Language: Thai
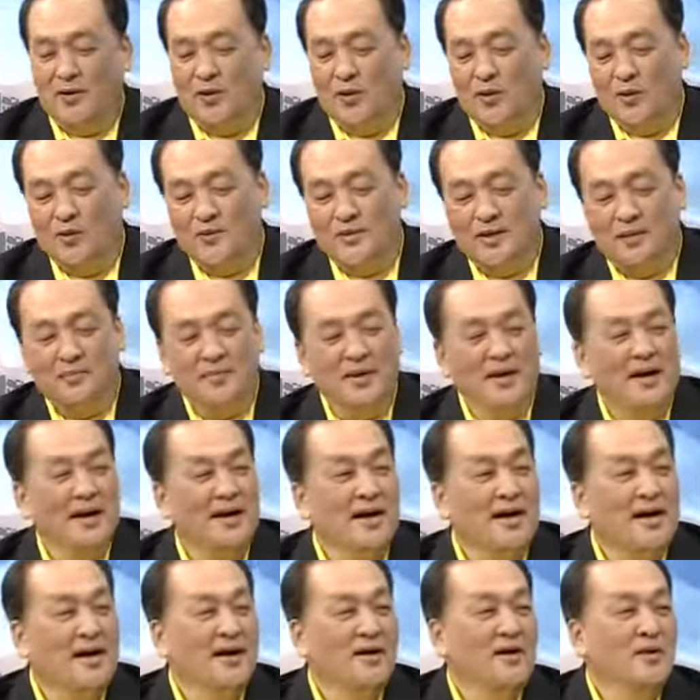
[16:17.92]
โขกสับรา
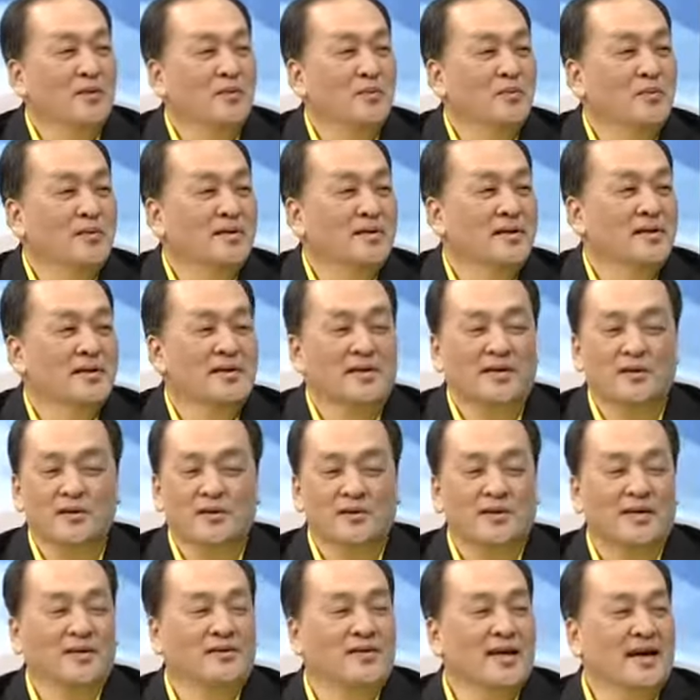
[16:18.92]
คาของนัก
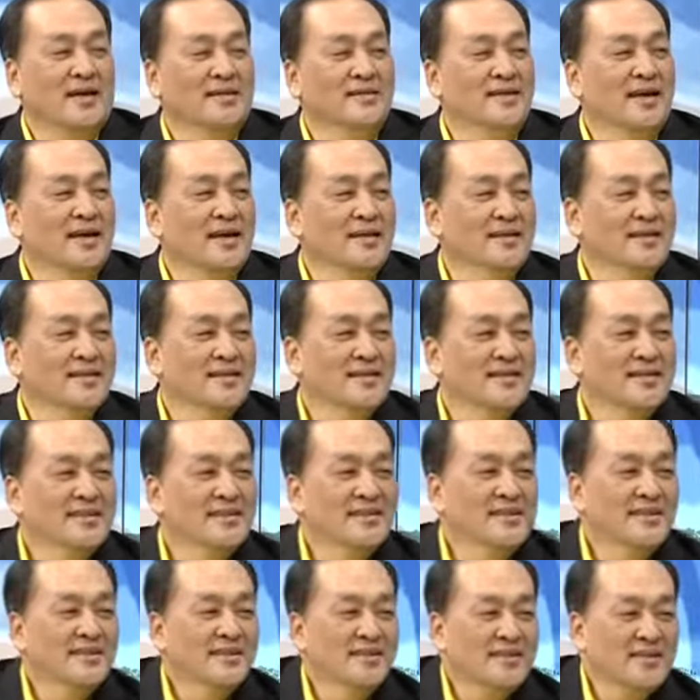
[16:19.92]
ท่องเที่ยวต่างชาติ
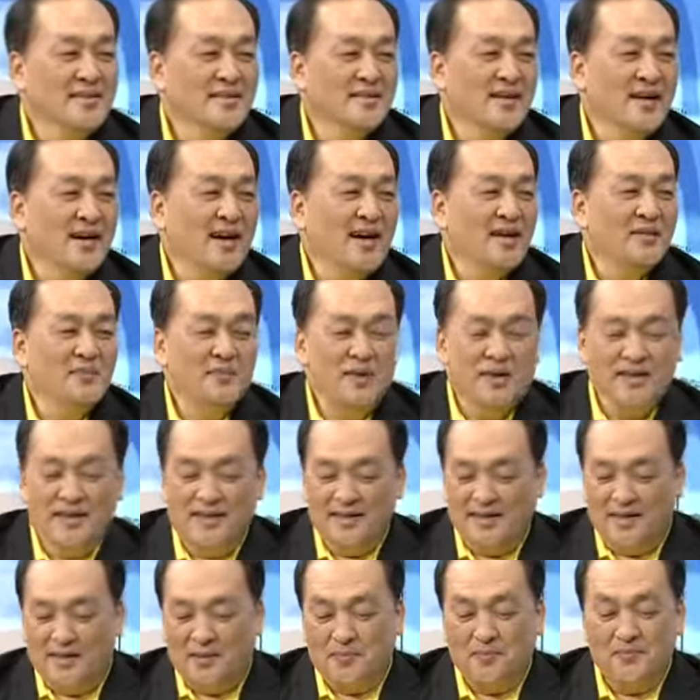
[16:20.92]
ก็จะหายไป
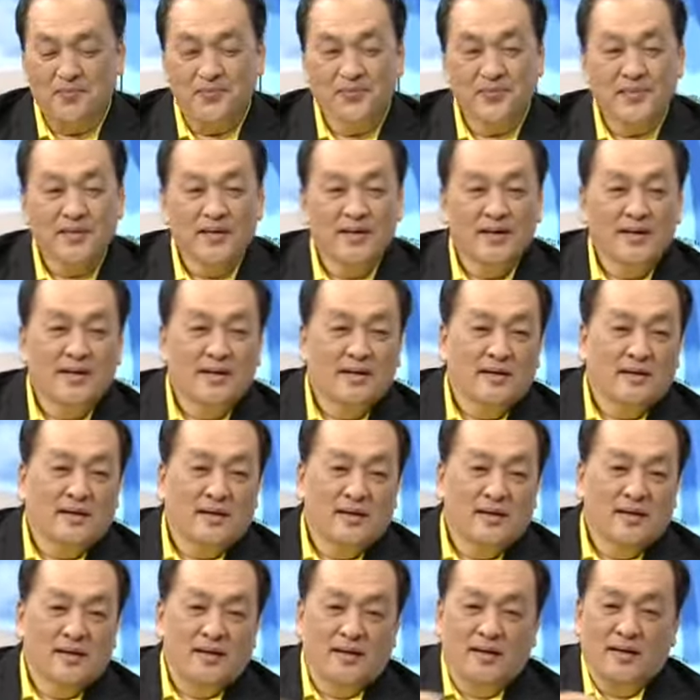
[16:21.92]
ครับรบ
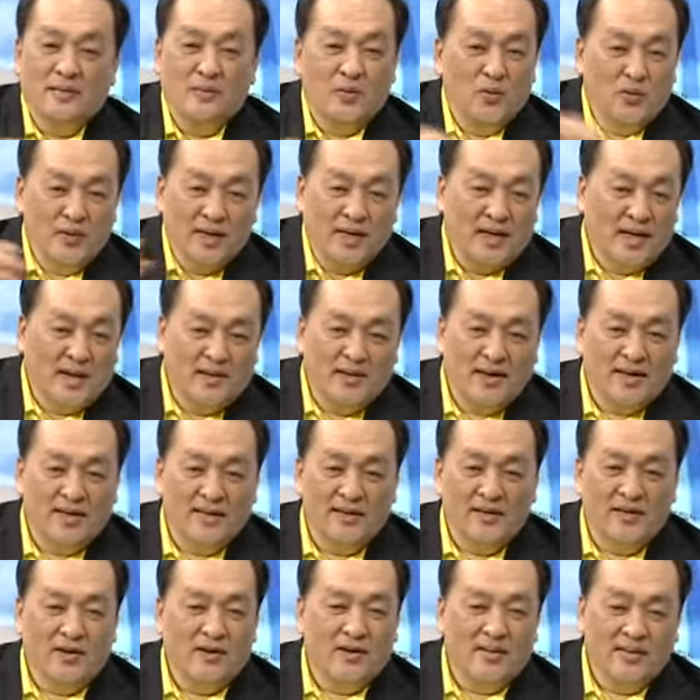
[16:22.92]
พูดง่ายว่า
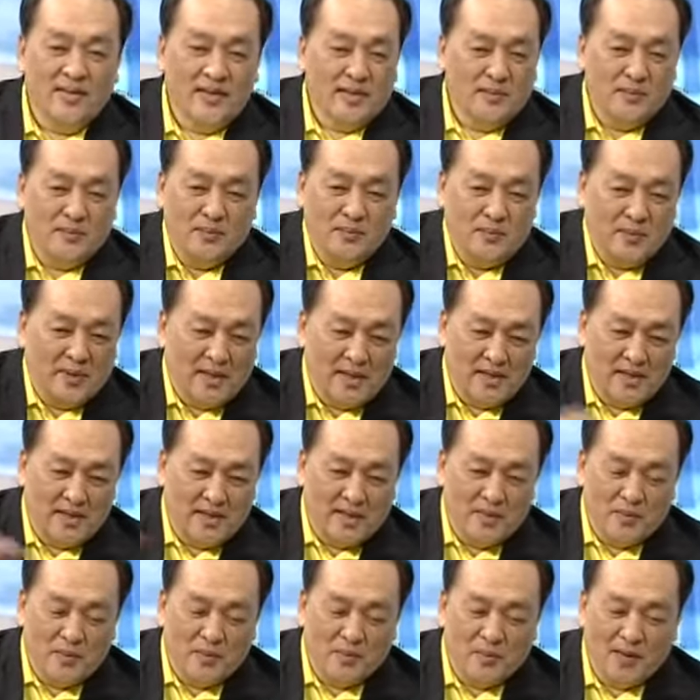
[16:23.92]
ตอนนี้เนี่ยไอ้
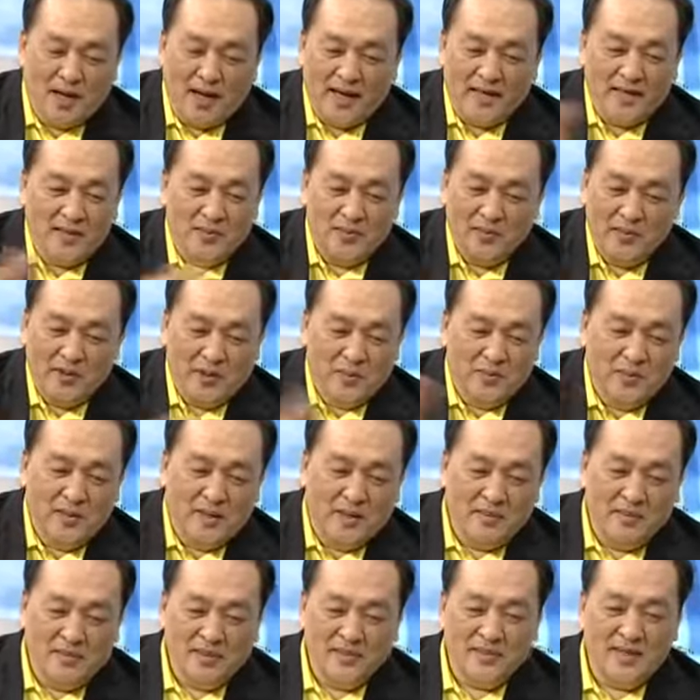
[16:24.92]
ระบบการคมนาคม
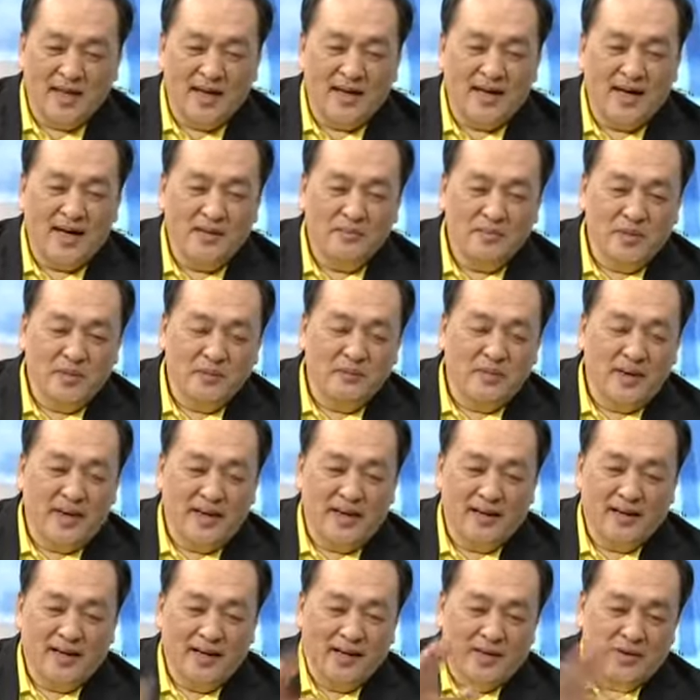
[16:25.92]
เนี่ย มันสร้างการเปลี่ยนแปล
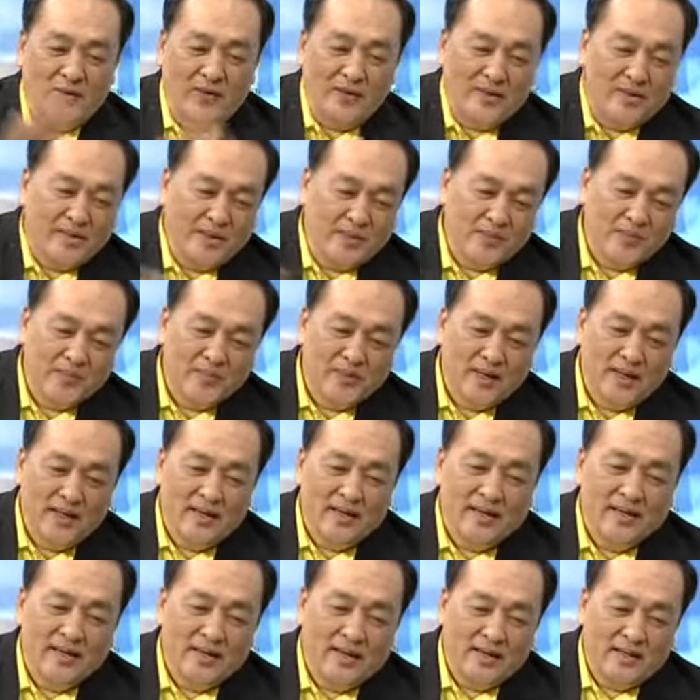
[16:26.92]
งแน่นอนเนี่ย
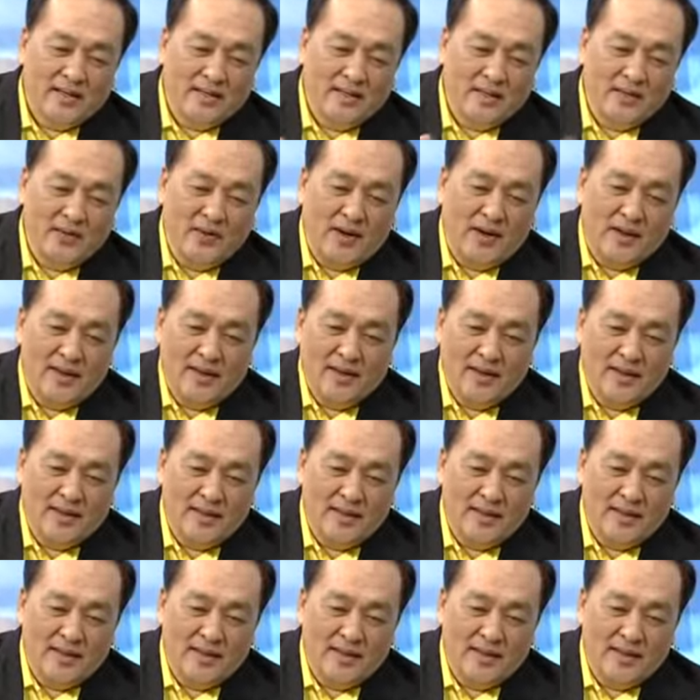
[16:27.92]
คิดว่า